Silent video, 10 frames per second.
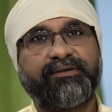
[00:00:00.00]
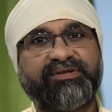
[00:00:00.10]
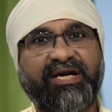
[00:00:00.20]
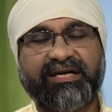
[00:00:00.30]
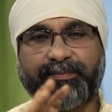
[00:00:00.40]

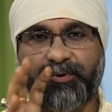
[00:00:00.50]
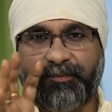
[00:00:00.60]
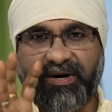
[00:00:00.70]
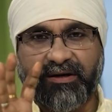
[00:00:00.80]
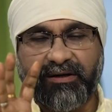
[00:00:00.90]
যার একটা
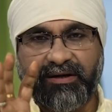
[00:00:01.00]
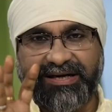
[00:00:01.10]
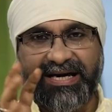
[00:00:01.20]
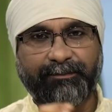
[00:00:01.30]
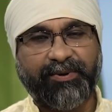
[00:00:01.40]
প্রপার
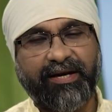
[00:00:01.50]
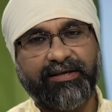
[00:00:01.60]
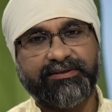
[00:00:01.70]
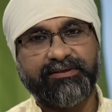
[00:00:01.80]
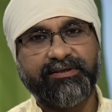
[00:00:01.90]
গেম প্ল্যান
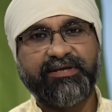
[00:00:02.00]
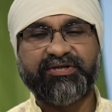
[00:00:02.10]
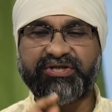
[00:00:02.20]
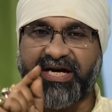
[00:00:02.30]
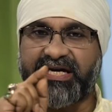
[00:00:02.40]
আছে
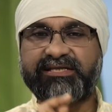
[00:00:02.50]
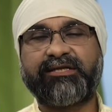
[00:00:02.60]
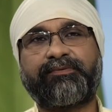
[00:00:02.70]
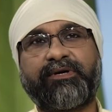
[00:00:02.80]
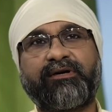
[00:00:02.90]
সেই
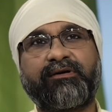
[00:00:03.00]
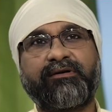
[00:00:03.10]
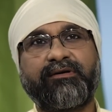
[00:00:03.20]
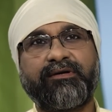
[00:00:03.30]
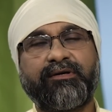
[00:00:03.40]
জিতবে
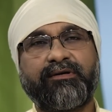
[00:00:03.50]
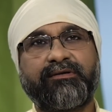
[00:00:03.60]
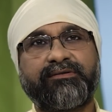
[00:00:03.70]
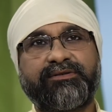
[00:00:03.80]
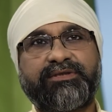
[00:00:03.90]

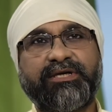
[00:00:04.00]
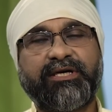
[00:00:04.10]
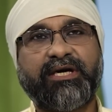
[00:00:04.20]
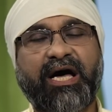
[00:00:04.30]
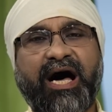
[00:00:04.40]
যে
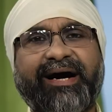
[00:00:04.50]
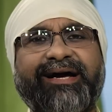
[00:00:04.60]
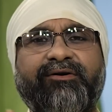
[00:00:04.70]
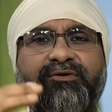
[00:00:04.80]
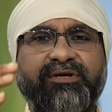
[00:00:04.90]

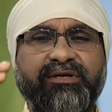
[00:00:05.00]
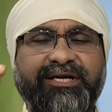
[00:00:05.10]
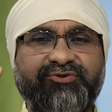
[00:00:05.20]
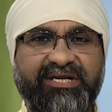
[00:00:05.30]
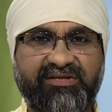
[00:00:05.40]
আগে কোনো দিন
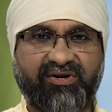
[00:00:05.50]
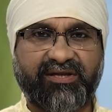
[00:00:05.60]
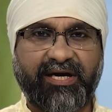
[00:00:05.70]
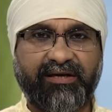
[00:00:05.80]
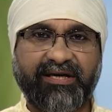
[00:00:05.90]
কিছু এক্সট্রা
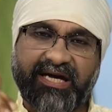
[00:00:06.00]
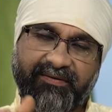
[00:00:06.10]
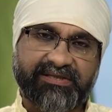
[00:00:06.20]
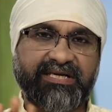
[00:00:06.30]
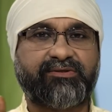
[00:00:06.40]
দেয়নি
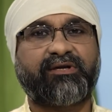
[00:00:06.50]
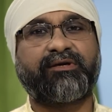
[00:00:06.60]
এবার সে এক্সট্রা